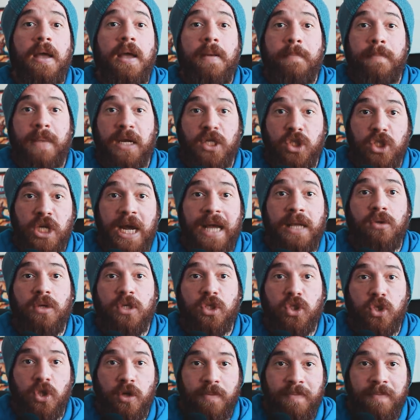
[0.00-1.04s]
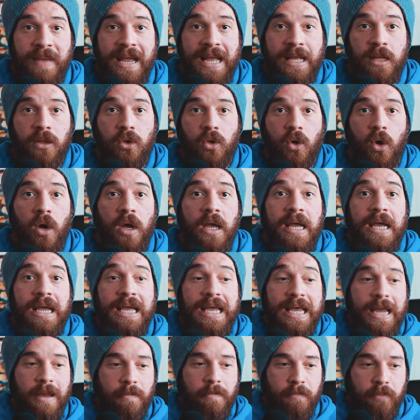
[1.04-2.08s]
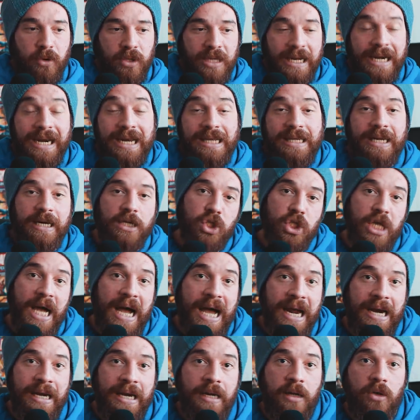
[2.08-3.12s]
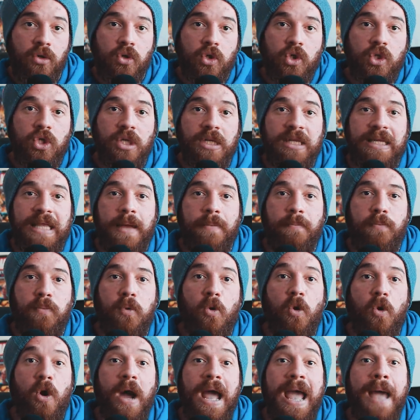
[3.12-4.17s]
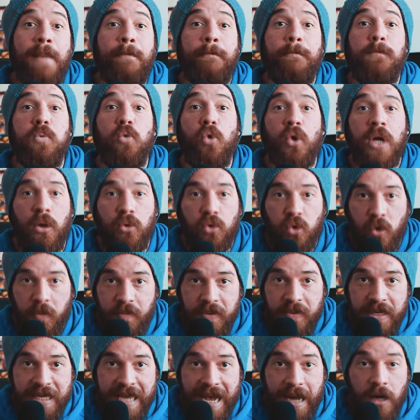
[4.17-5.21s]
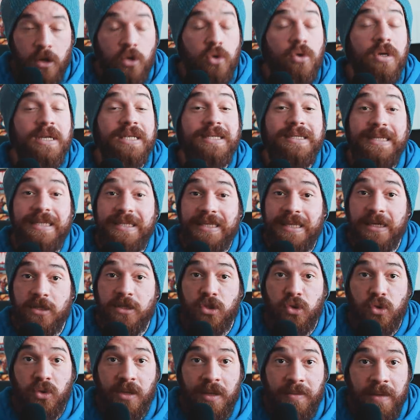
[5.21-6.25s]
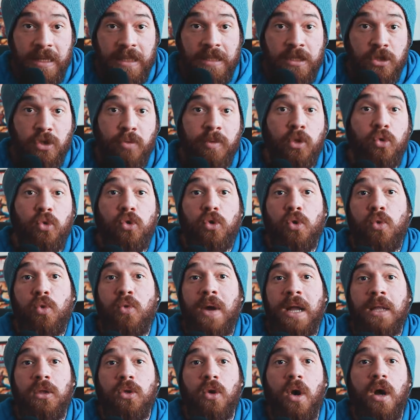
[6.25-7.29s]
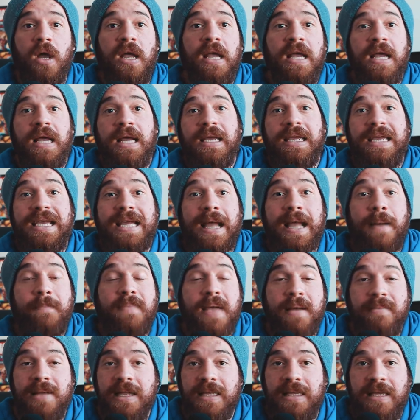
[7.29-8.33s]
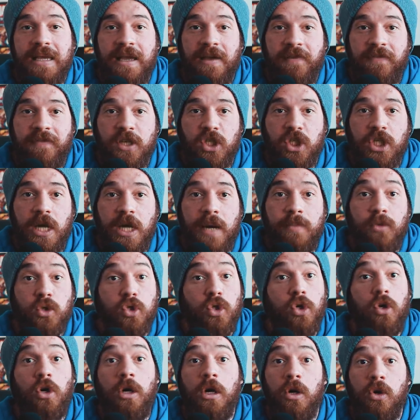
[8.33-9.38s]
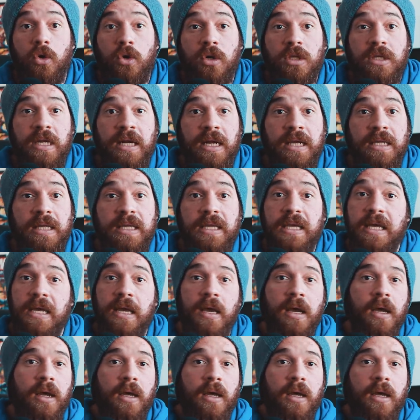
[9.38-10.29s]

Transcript: mangiando, assorbendo e poterle tracciare nel corso del tempo è pura utopia, non esiste assolutamente, soprattutto quando i cambiamenti che facciamo sono nell'ordine di